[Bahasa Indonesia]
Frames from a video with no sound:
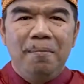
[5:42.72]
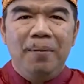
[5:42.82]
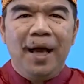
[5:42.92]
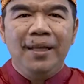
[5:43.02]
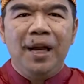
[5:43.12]

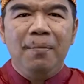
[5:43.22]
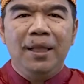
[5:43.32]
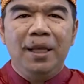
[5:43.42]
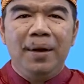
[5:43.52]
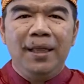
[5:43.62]
belajar
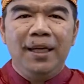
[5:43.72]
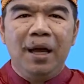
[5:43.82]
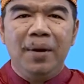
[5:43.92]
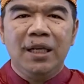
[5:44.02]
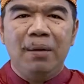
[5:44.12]

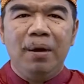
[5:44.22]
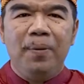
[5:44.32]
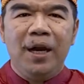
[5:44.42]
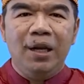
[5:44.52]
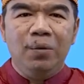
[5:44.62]
matematika bersama
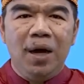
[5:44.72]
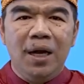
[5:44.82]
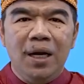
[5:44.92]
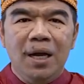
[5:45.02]
Pak Ridwan